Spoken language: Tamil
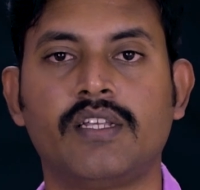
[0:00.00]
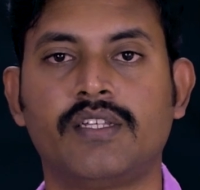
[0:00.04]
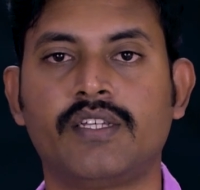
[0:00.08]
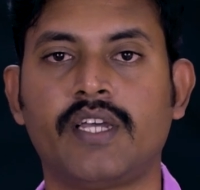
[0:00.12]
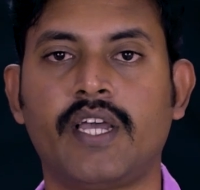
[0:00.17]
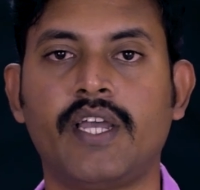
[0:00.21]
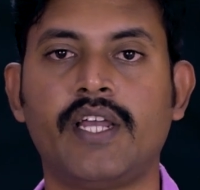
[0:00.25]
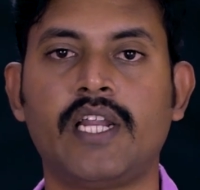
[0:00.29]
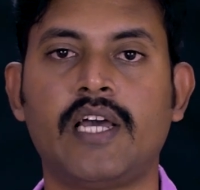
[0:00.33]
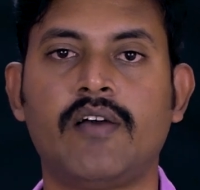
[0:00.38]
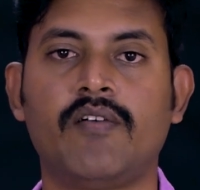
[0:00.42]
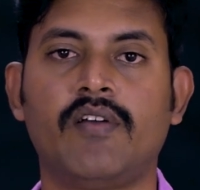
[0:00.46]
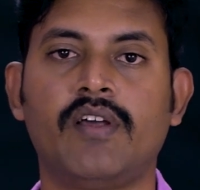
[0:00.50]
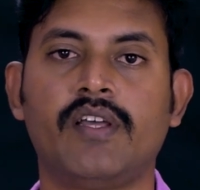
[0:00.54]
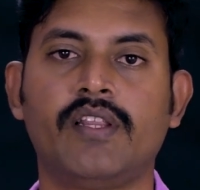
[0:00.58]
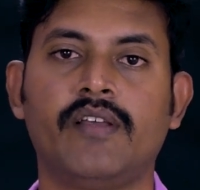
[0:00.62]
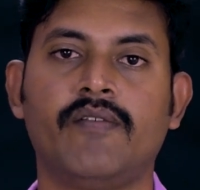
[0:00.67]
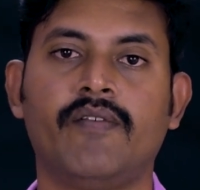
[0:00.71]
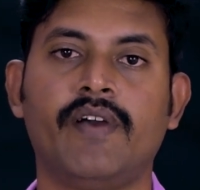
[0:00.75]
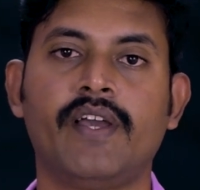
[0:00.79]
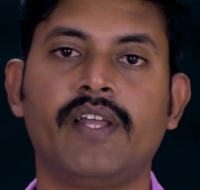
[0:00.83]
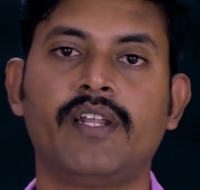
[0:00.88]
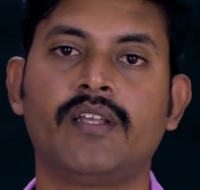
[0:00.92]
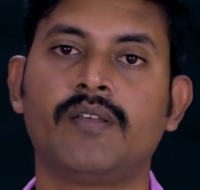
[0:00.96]
சைனாவில் இந்த
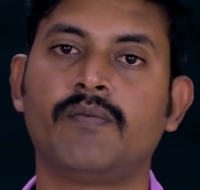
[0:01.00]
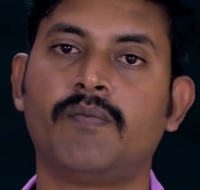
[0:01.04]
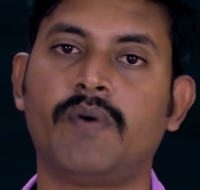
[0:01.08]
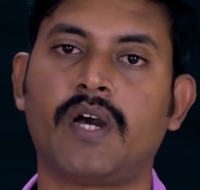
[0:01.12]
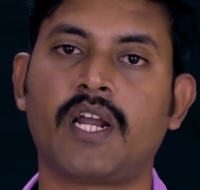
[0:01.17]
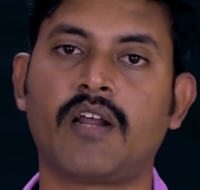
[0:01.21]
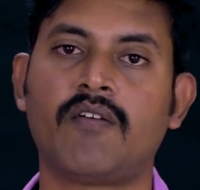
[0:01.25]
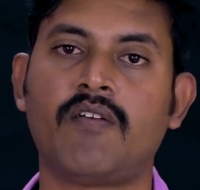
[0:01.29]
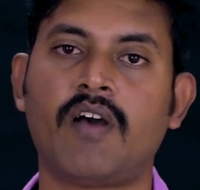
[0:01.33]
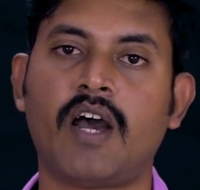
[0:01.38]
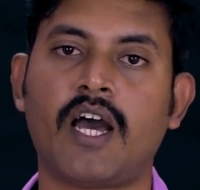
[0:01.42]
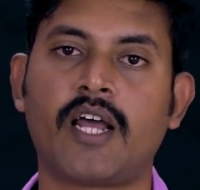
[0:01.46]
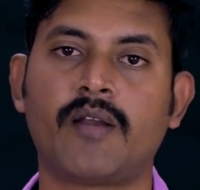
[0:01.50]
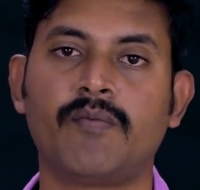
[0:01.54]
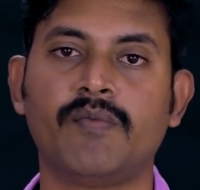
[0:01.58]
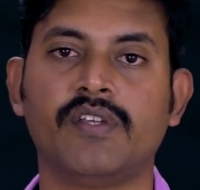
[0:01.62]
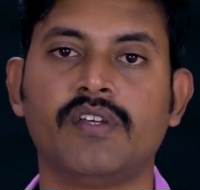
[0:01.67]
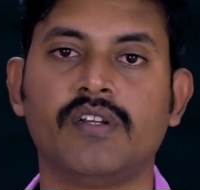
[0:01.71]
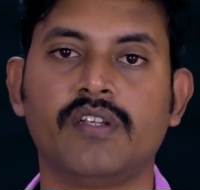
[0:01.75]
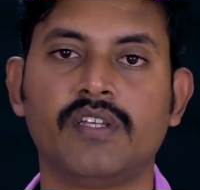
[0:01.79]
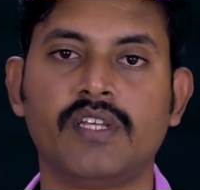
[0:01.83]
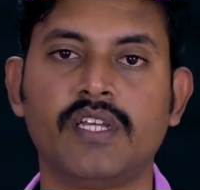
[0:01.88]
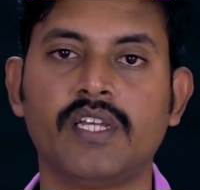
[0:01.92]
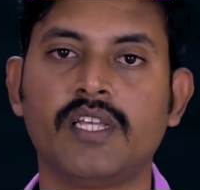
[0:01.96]
வைரஸ் பரவ
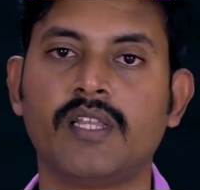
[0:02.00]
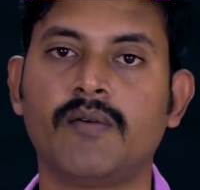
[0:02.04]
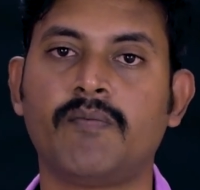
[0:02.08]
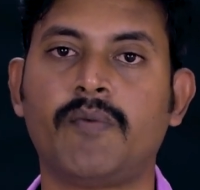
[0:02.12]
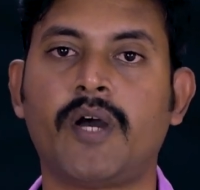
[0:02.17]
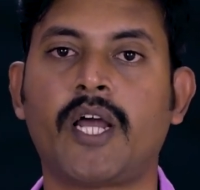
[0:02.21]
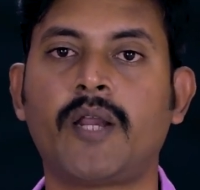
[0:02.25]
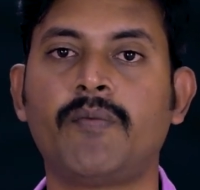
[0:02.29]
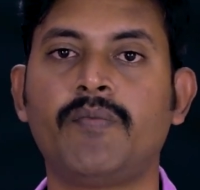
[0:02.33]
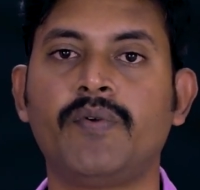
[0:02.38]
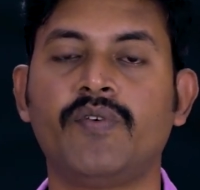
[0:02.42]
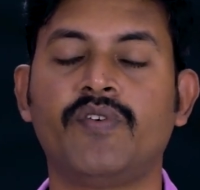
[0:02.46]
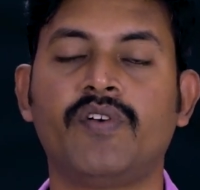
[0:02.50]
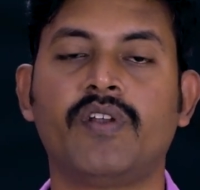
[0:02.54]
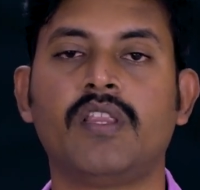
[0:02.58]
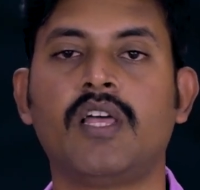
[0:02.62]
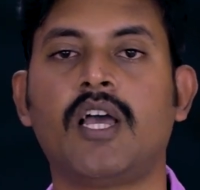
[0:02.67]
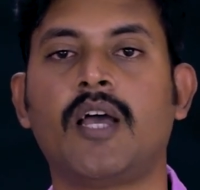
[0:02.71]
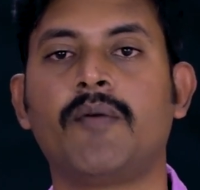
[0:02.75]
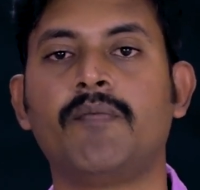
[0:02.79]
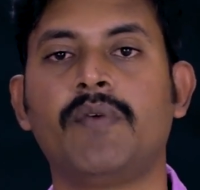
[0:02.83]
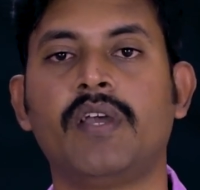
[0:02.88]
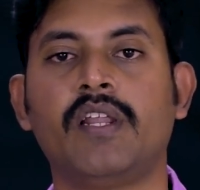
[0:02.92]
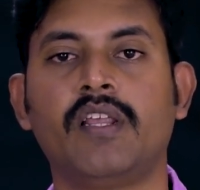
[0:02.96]
ஆரம்பிச்சிருச்சு இதை பரப்பி விட்டது
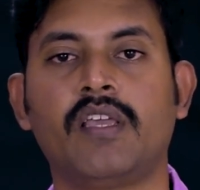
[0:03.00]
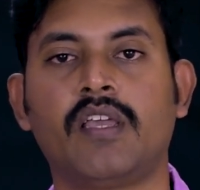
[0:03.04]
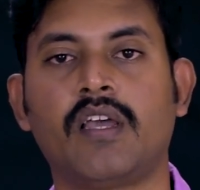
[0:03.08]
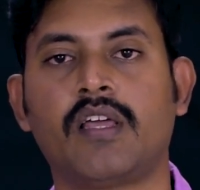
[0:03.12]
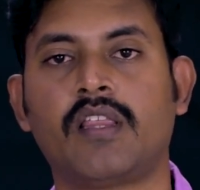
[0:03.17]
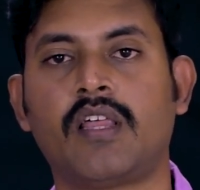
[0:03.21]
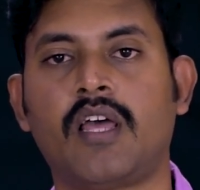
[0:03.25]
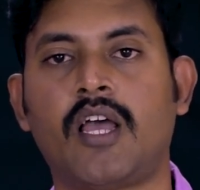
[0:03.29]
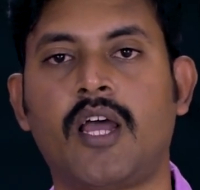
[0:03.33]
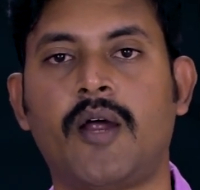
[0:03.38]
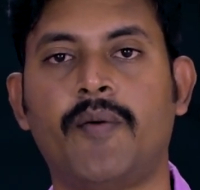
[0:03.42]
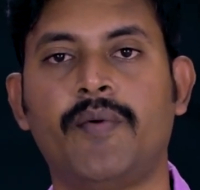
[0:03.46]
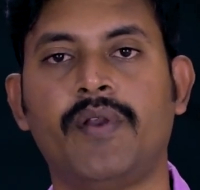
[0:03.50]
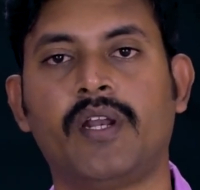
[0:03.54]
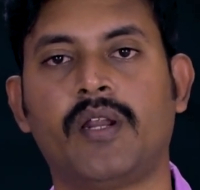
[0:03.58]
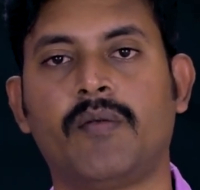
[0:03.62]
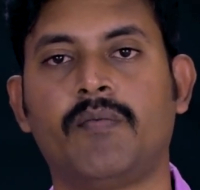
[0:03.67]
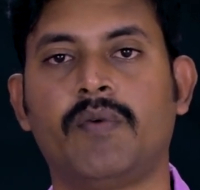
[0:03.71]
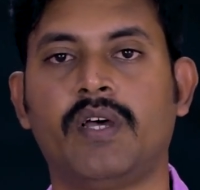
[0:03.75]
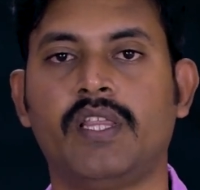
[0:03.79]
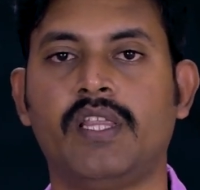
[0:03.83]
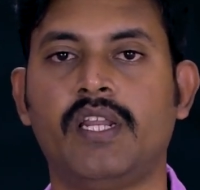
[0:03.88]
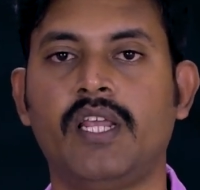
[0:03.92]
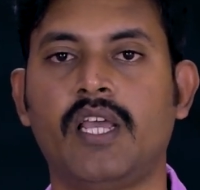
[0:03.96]
அமெரிக்கா தான் அப்படின்ற
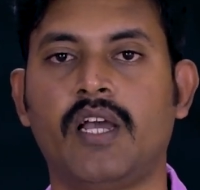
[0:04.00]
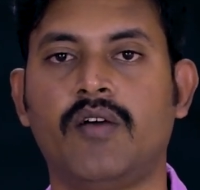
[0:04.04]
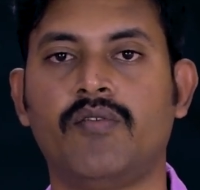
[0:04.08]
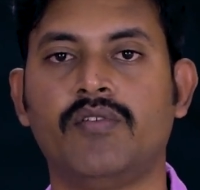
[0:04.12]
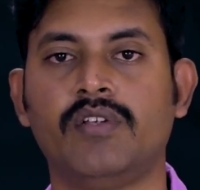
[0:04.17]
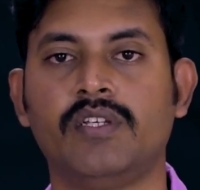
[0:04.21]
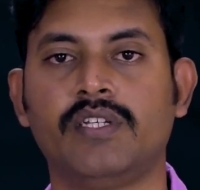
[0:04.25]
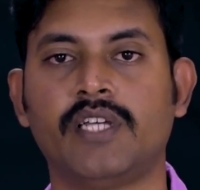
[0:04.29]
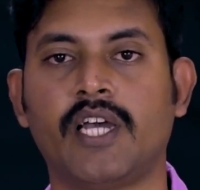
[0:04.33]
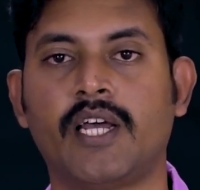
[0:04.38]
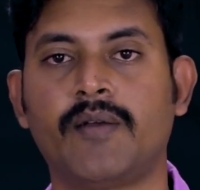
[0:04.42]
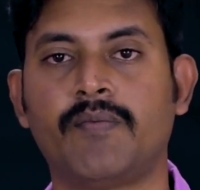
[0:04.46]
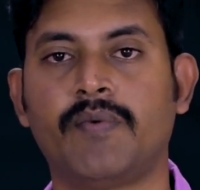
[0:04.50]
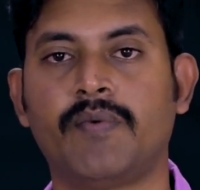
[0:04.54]
மாதிரி அவர் ஷேர்